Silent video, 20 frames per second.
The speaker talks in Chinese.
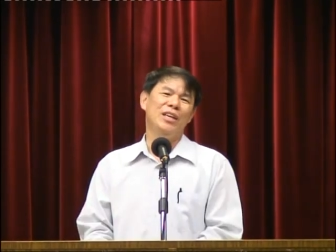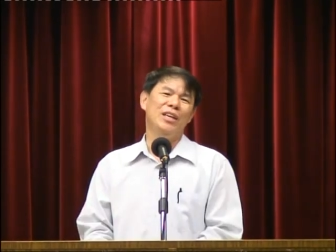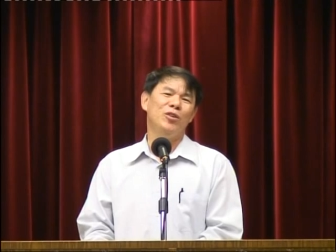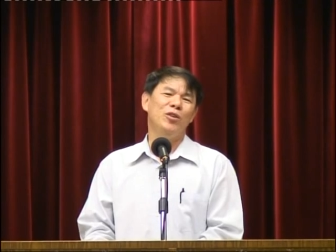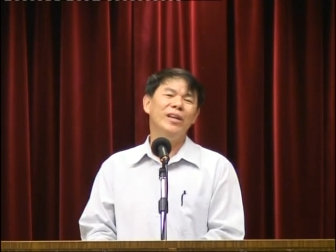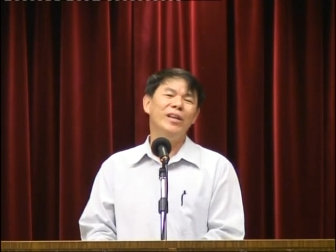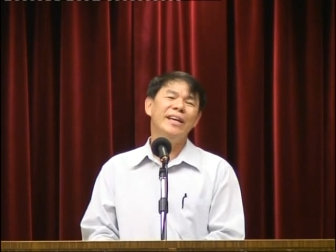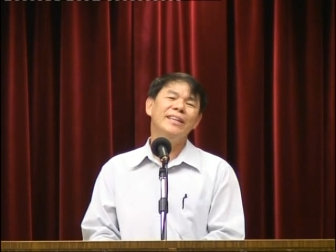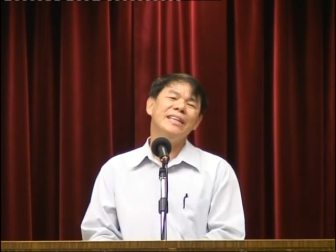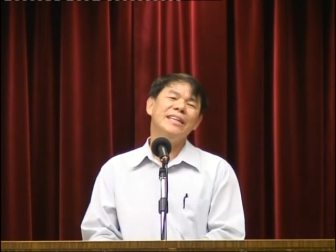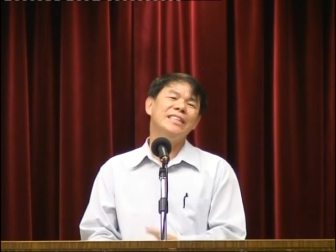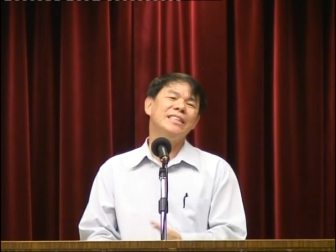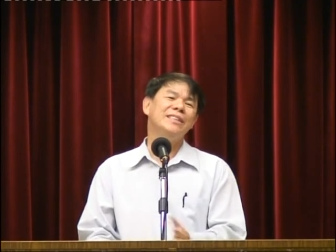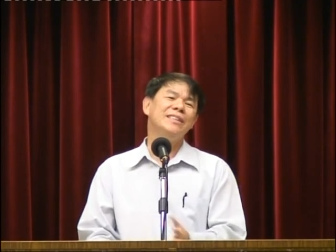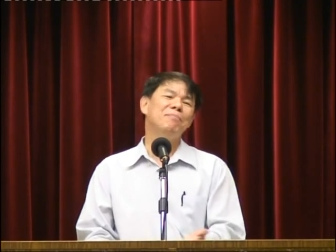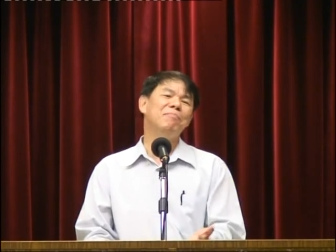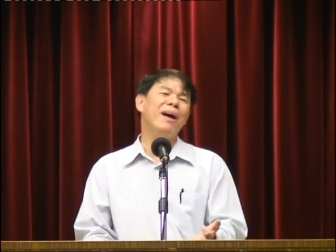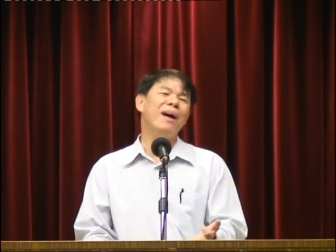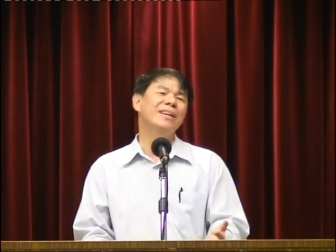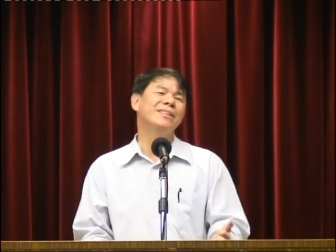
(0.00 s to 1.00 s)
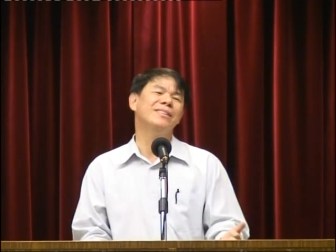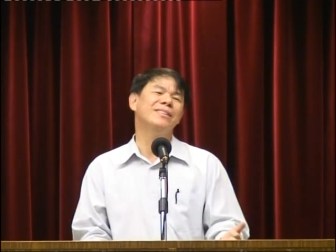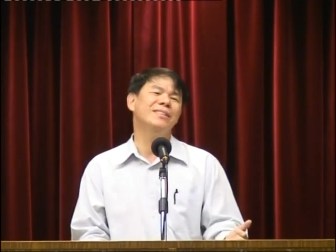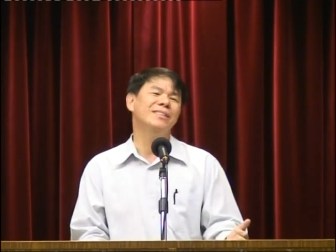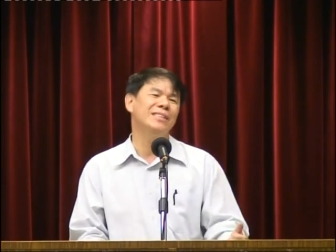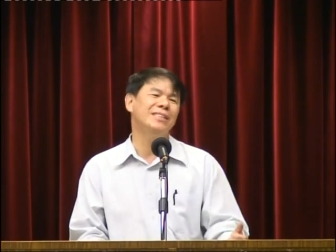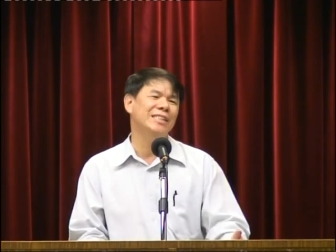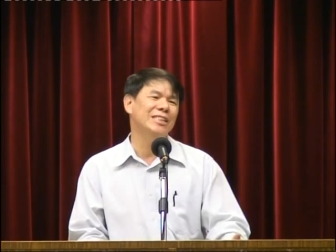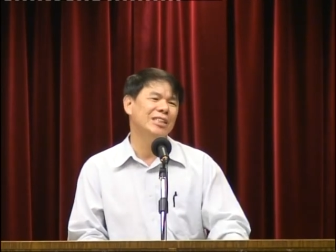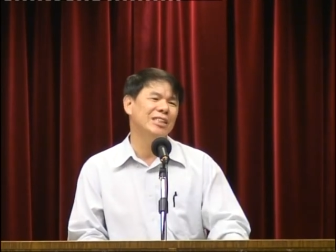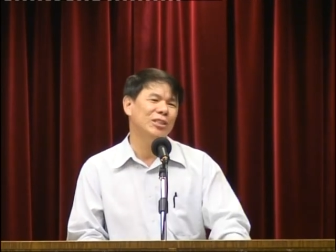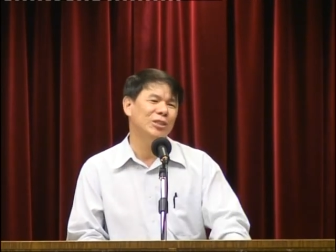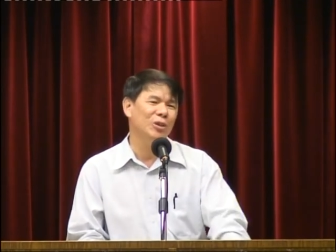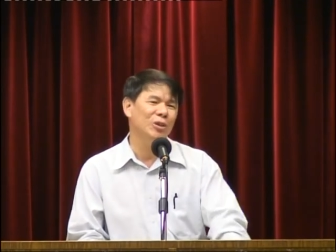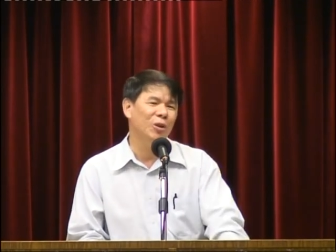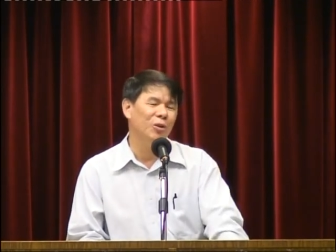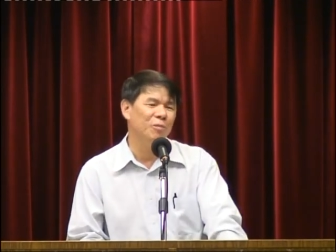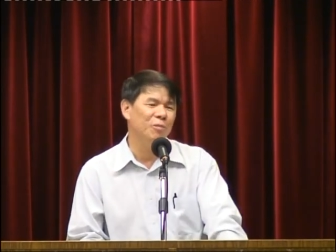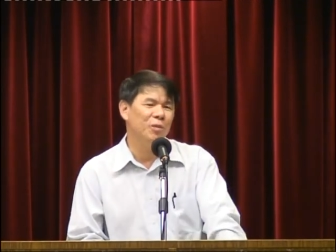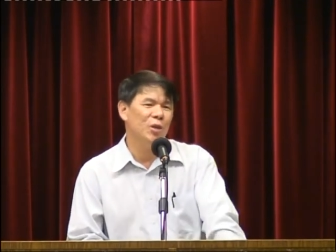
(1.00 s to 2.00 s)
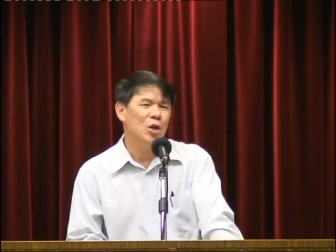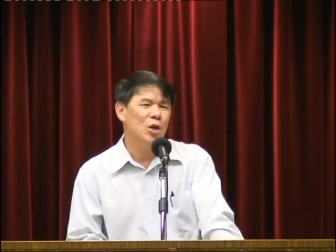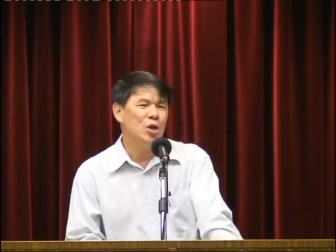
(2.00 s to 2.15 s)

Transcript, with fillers: 原来在十八世纪的时候，